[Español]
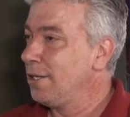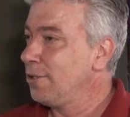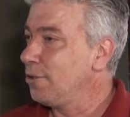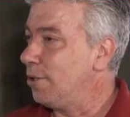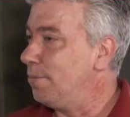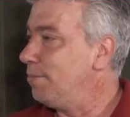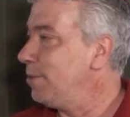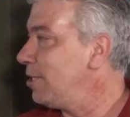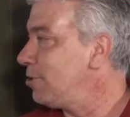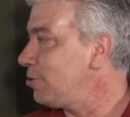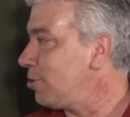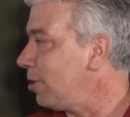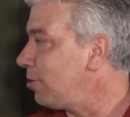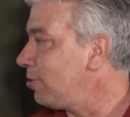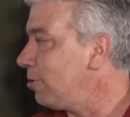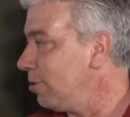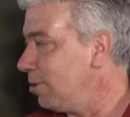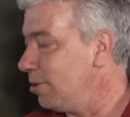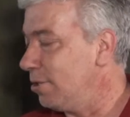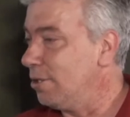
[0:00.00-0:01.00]
comienzo a
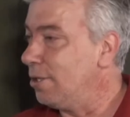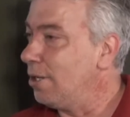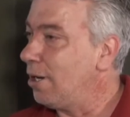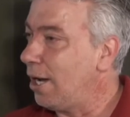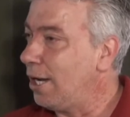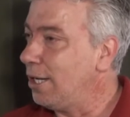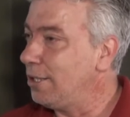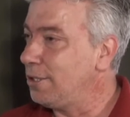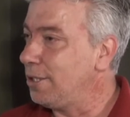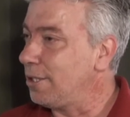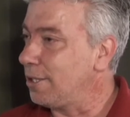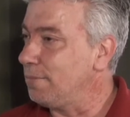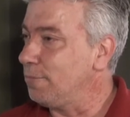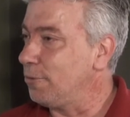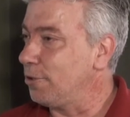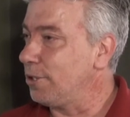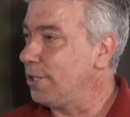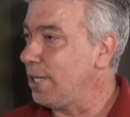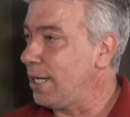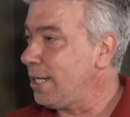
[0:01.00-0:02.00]
todo a este
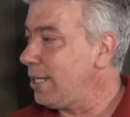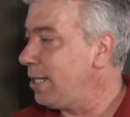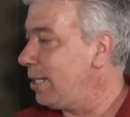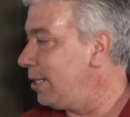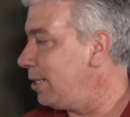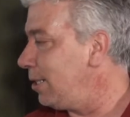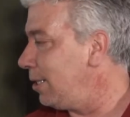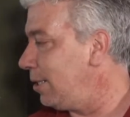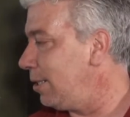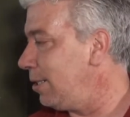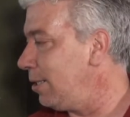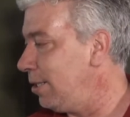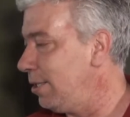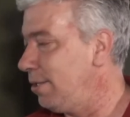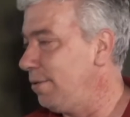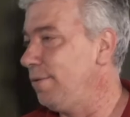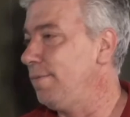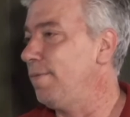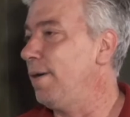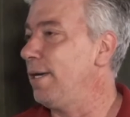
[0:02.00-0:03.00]
reportaje
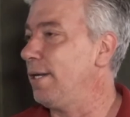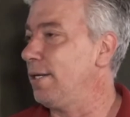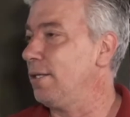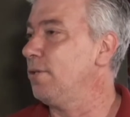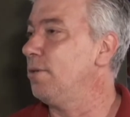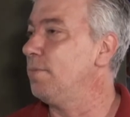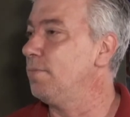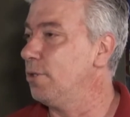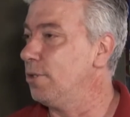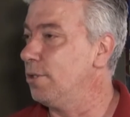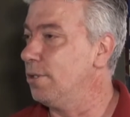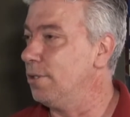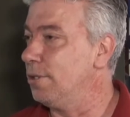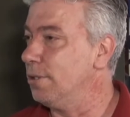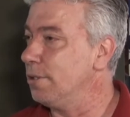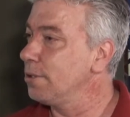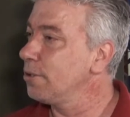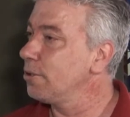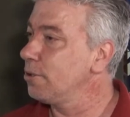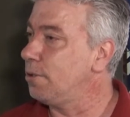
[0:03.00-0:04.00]
y, ver
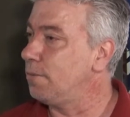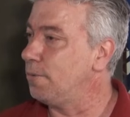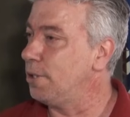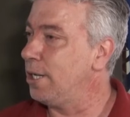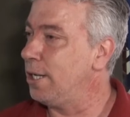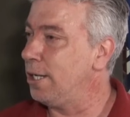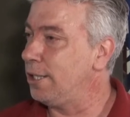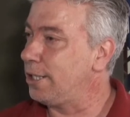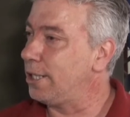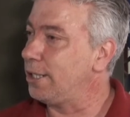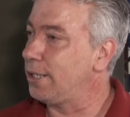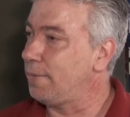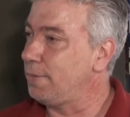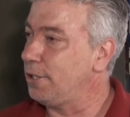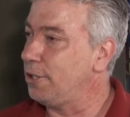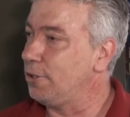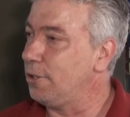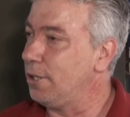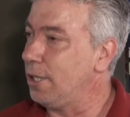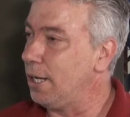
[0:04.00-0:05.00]
cómo, cómo es el
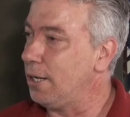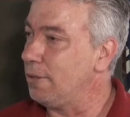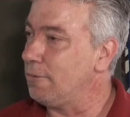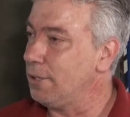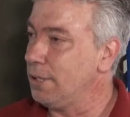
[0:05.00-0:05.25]
tratamiento del agua.